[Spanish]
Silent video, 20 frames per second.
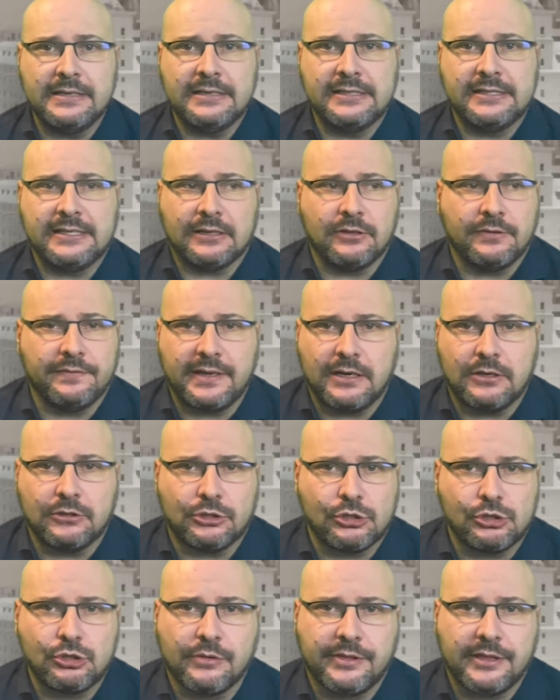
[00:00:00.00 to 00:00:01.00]
se han obviado
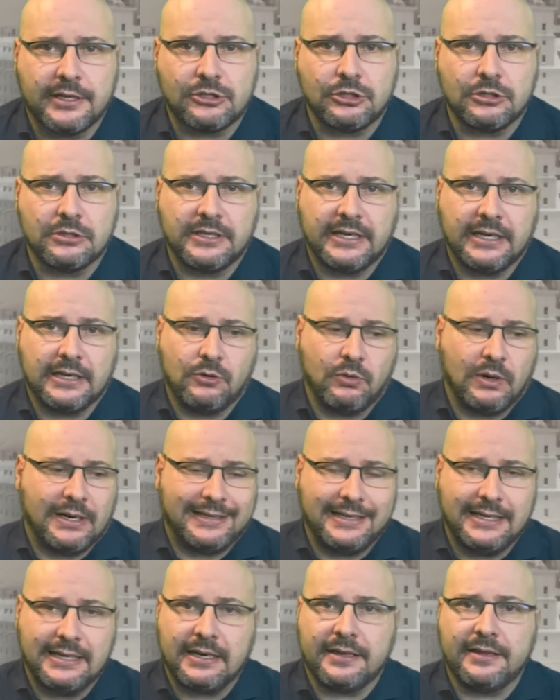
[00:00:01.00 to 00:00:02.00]
otros sucesos que
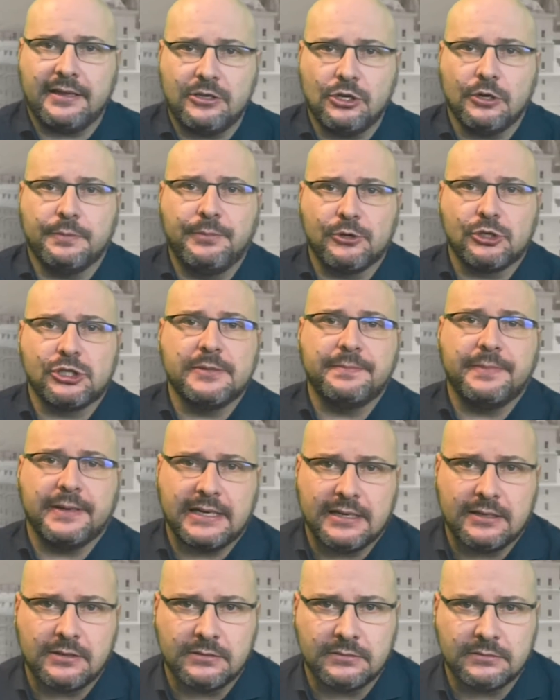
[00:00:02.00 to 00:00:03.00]
cualquiera de ellos por
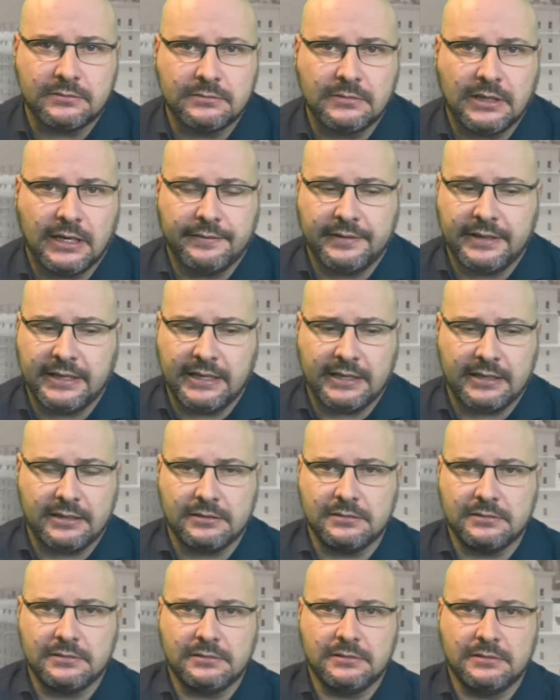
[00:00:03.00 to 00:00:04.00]
separado habría
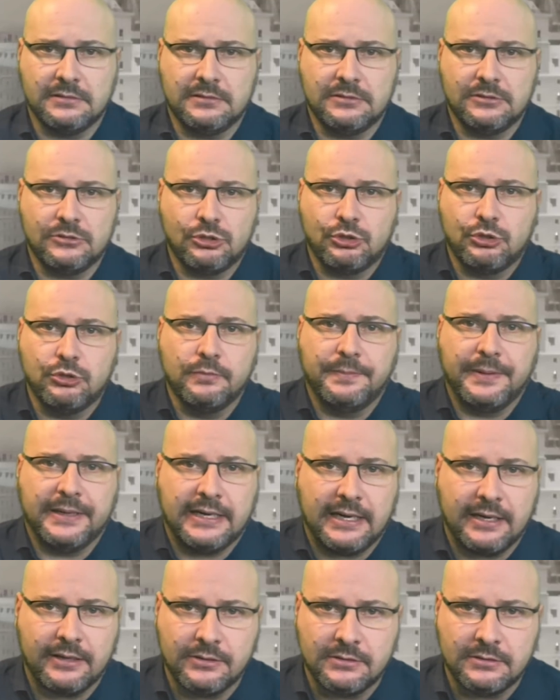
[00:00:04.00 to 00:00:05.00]

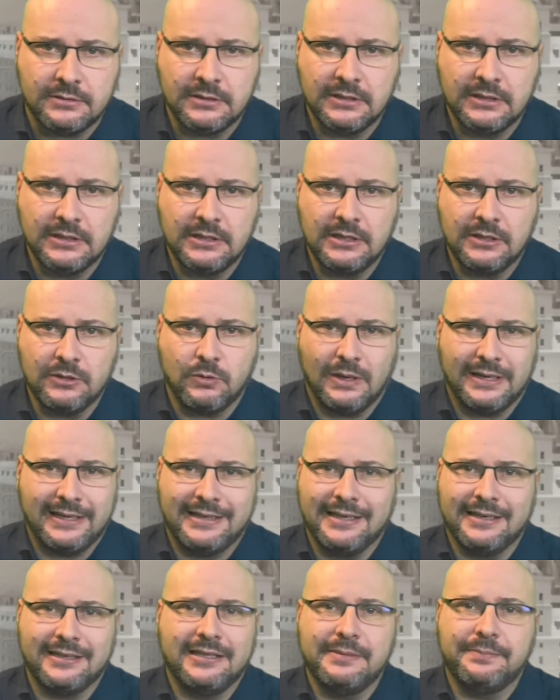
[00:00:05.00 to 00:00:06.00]
superado
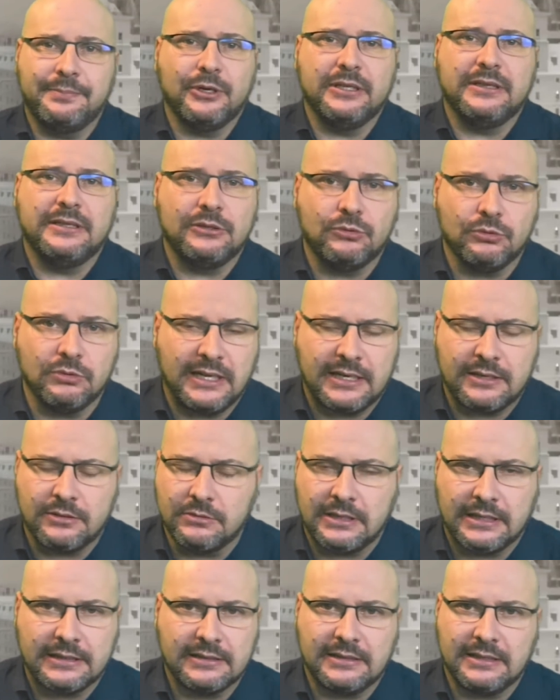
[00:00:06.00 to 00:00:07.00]
cualquier tipo de titular
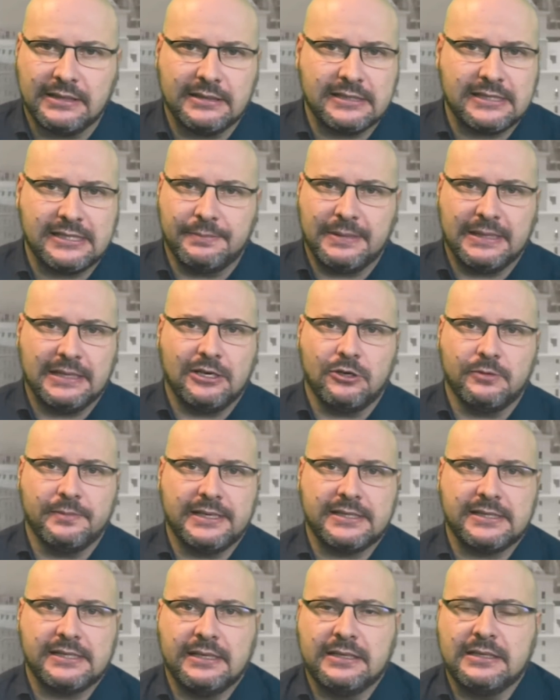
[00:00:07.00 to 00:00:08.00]
durante semana o
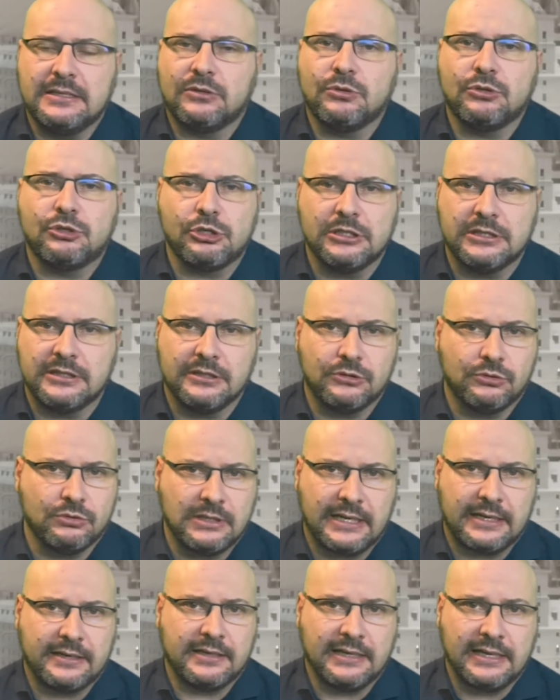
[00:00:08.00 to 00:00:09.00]
meses, incluso el
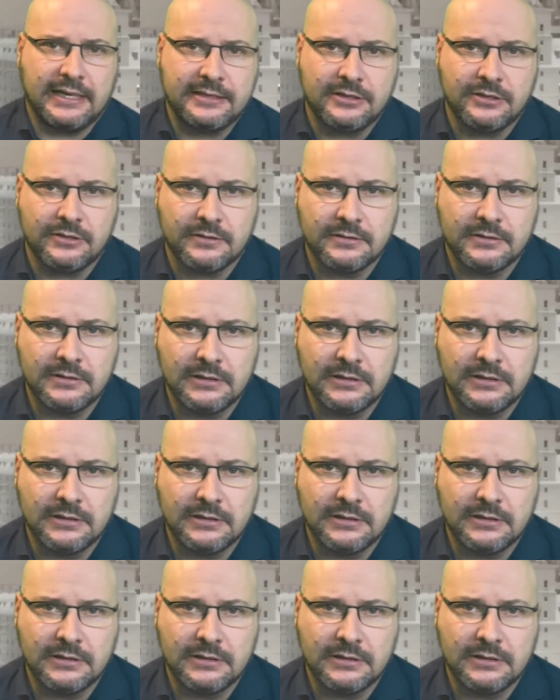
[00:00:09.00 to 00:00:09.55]
titular del año.